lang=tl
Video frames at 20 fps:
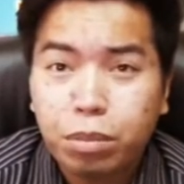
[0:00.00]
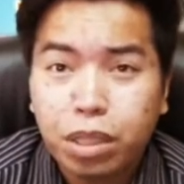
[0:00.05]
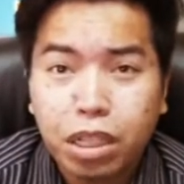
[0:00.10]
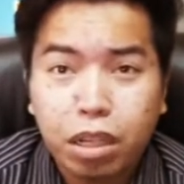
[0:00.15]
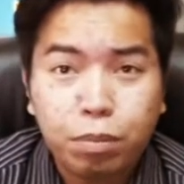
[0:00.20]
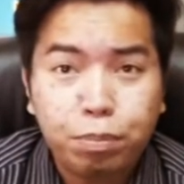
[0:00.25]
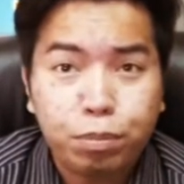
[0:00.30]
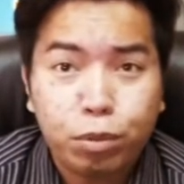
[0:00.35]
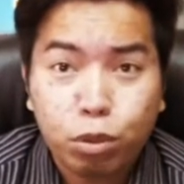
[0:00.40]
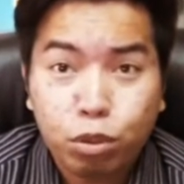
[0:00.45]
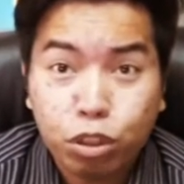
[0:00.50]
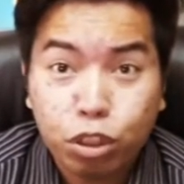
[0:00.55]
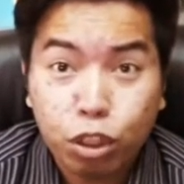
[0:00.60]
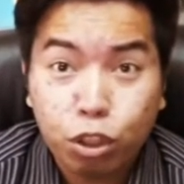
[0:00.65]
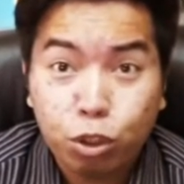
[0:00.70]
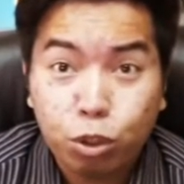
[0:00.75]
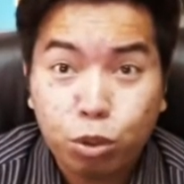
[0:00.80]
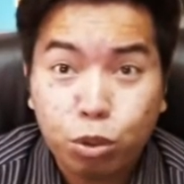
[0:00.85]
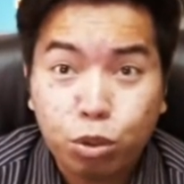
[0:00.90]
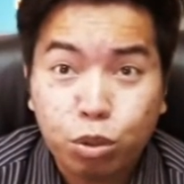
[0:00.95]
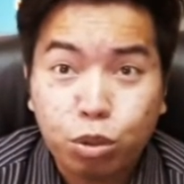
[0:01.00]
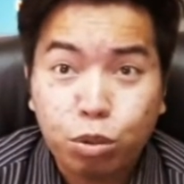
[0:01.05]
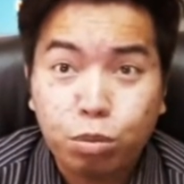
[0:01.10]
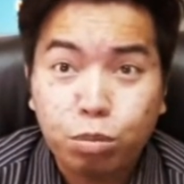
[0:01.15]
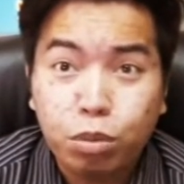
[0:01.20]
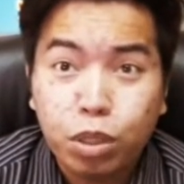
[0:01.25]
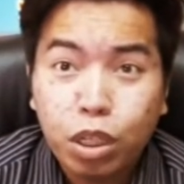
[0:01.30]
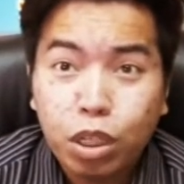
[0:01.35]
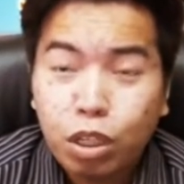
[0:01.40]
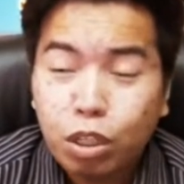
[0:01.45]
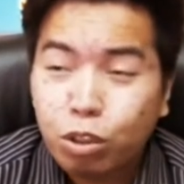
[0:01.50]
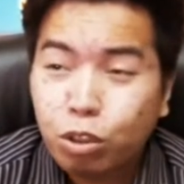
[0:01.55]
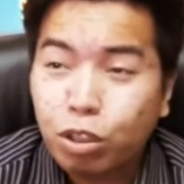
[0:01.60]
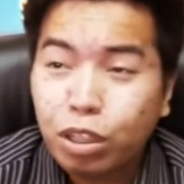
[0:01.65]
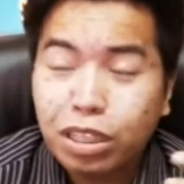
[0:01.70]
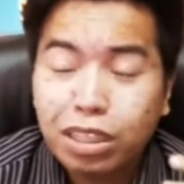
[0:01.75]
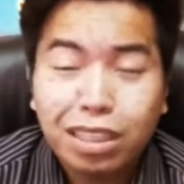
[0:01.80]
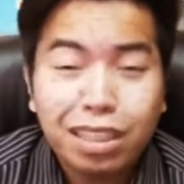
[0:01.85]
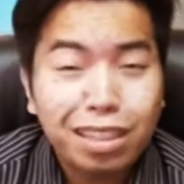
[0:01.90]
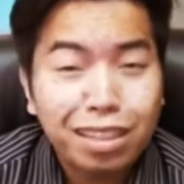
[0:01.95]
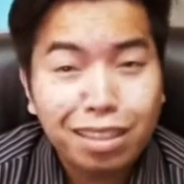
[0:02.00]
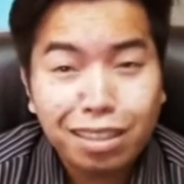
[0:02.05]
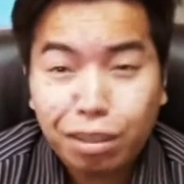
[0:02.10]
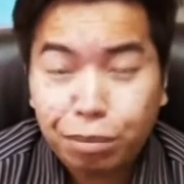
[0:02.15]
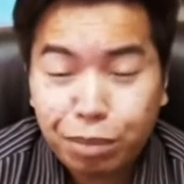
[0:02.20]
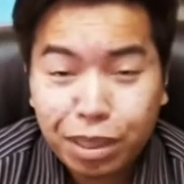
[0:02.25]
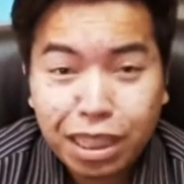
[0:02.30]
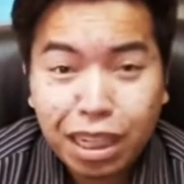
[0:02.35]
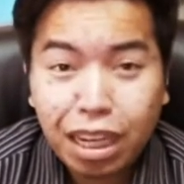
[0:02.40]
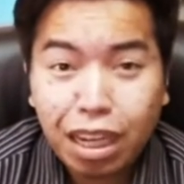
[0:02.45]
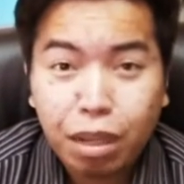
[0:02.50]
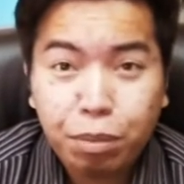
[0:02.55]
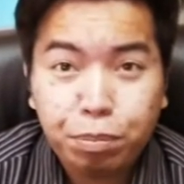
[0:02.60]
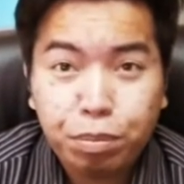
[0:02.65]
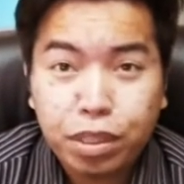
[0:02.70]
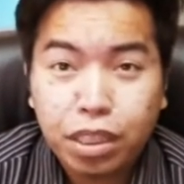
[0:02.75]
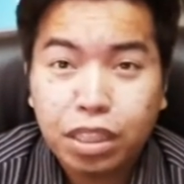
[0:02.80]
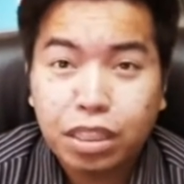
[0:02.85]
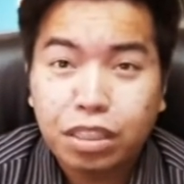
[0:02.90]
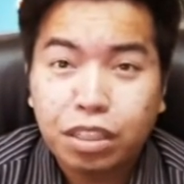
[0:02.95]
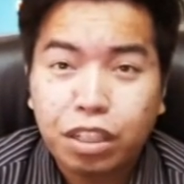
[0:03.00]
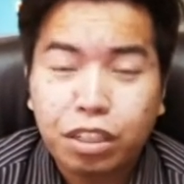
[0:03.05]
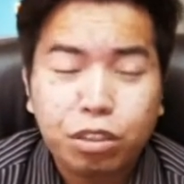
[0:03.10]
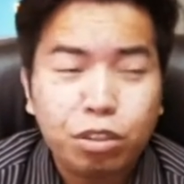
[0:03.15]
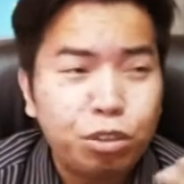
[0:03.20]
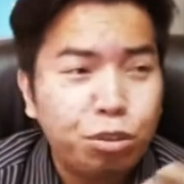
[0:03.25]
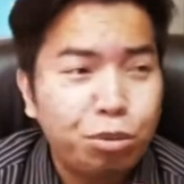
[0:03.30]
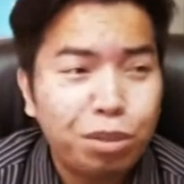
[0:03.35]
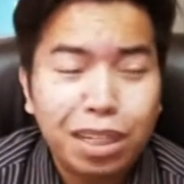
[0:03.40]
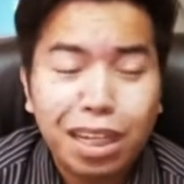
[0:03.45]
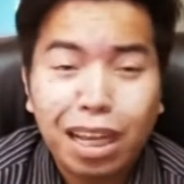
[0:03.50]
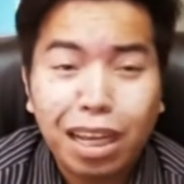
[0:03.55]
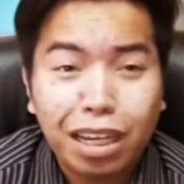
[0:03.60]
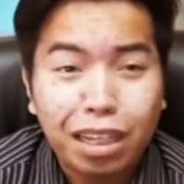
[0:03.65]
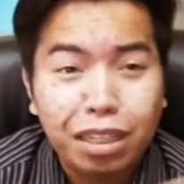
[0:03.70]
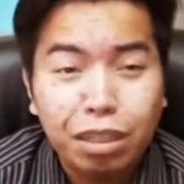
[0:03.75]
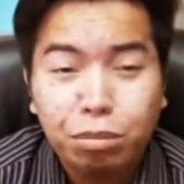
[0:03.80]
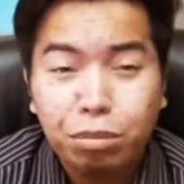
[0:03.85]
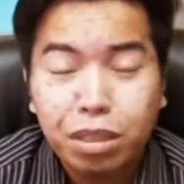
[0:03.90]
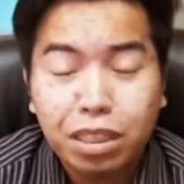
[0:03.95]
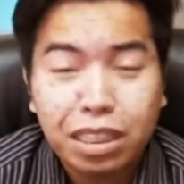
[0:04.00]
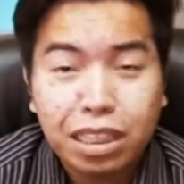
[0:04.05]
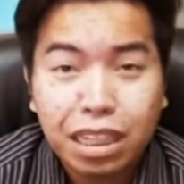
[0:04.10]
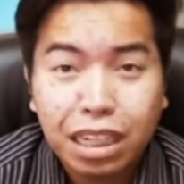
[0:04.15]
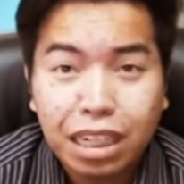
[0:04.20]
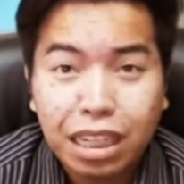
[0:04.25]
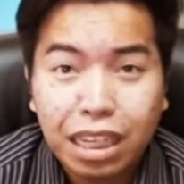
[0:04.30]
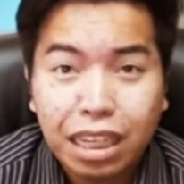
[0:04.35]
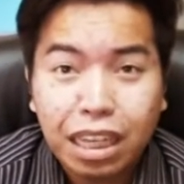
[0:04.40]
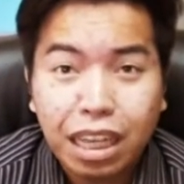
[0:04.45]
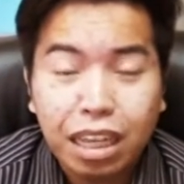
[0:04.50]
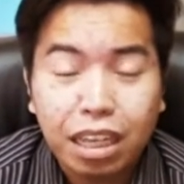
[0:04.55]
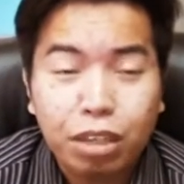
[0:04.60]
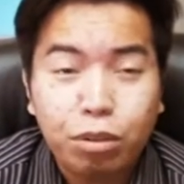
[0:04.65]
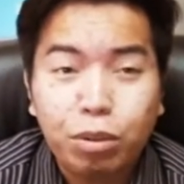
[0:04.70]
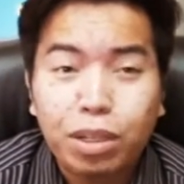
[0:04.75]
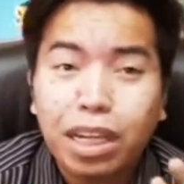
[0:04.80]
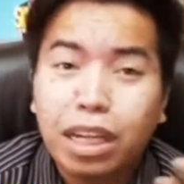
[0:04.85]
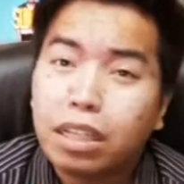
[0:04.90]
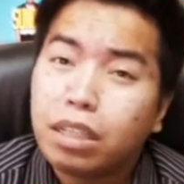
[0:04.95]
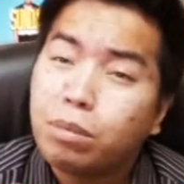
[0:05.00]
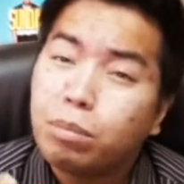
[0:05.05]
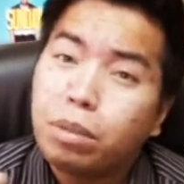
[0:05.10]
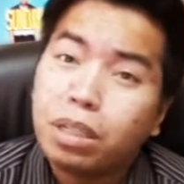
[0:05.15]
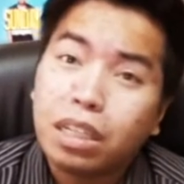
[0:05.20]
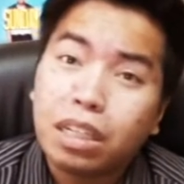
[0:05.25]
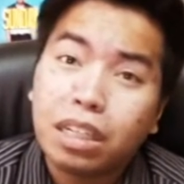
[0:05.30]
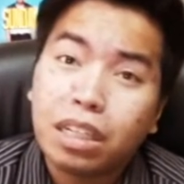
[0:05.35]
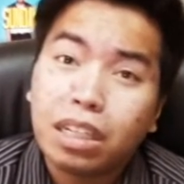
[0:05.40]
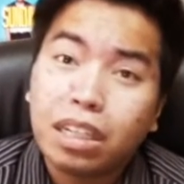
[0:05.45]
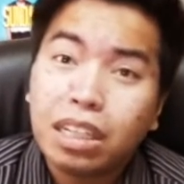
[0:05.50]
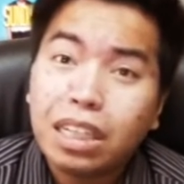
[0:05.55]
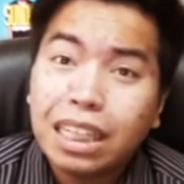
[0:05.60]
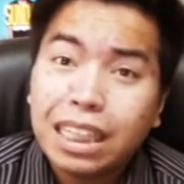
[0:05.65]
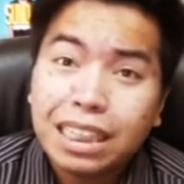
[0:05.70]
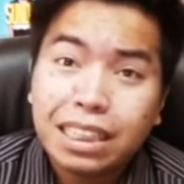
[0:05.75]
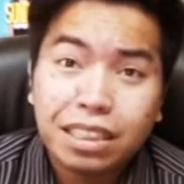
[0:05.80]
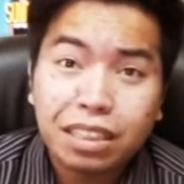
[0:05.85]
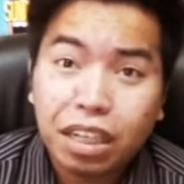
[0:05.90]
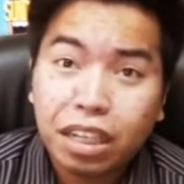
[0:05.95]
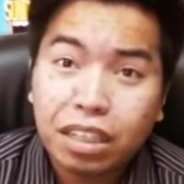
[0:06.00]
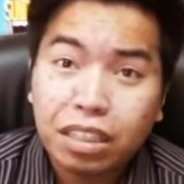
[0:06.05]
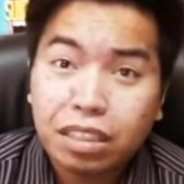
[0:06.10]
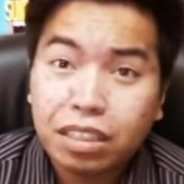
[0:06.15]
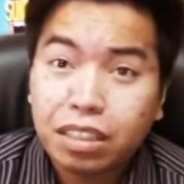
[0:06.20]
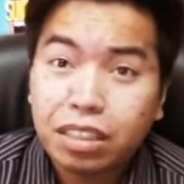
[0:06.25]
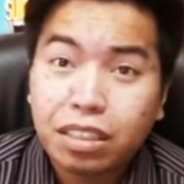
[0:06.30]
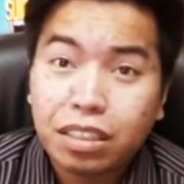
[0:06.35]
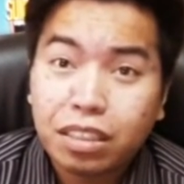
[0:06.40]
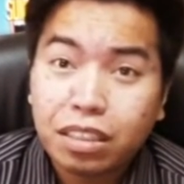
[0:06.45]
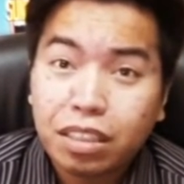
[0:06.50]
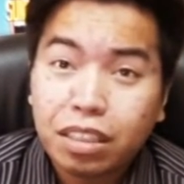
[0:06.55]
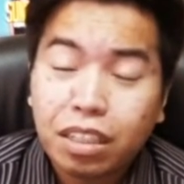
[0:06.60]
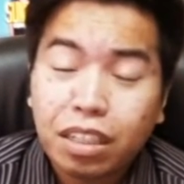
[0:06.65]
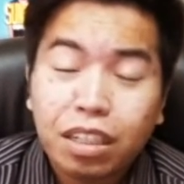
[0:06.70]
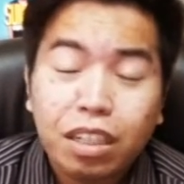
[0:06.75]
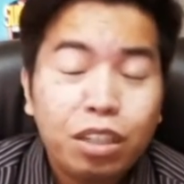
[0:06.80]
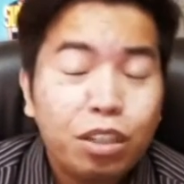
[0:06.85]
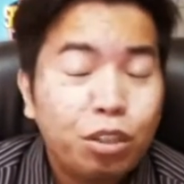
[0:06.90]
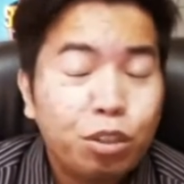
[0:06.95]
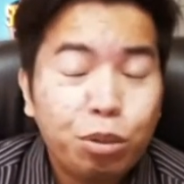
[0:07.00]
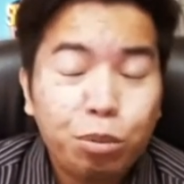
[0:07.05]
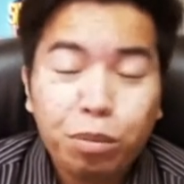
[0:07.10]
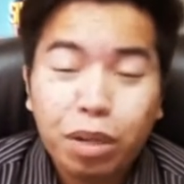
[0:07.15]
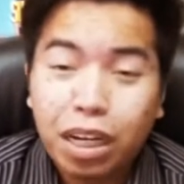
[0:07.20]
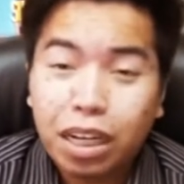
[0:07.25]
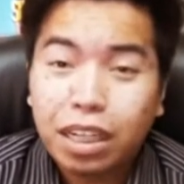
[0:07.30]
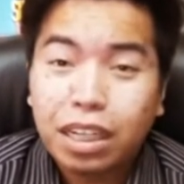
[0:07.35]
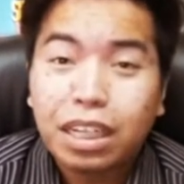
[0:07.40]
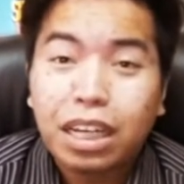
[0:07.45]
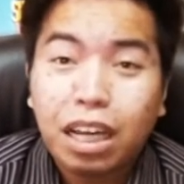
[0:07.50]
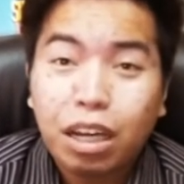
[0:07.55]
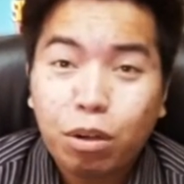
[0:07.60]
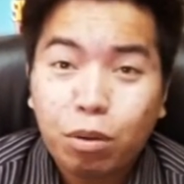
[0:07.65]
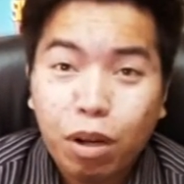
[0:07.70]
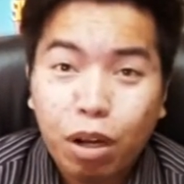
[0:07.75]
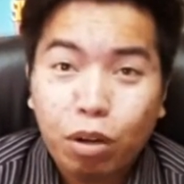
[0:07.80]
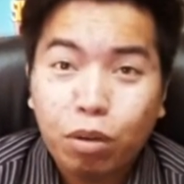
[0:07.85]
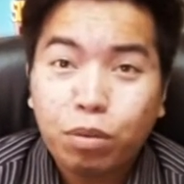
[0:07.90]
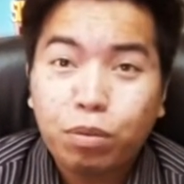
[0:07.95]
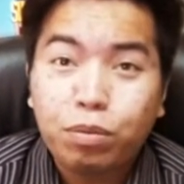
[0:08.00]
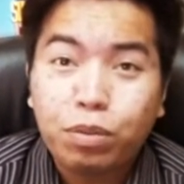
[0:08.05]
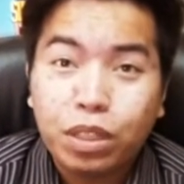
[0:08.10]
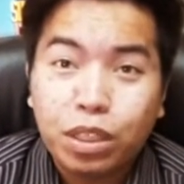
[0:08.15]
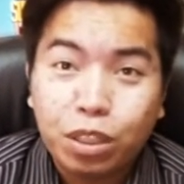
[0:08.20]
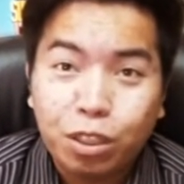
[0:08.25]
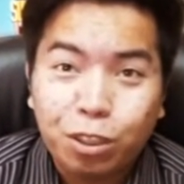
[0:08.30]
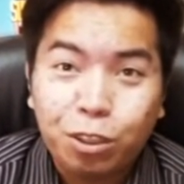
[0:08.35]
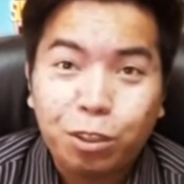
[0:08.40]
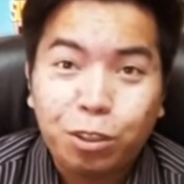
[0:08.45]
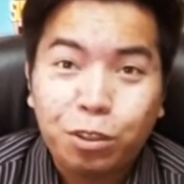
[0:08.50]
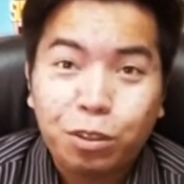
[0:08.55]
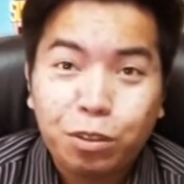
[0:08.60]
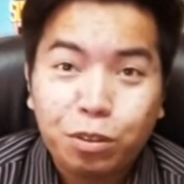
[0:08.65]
mag-upload sa YouTube kung hindi rin naman na-appreciate or wala rin namang nangyayari, wala namang sense yung mga ginagawa kong video.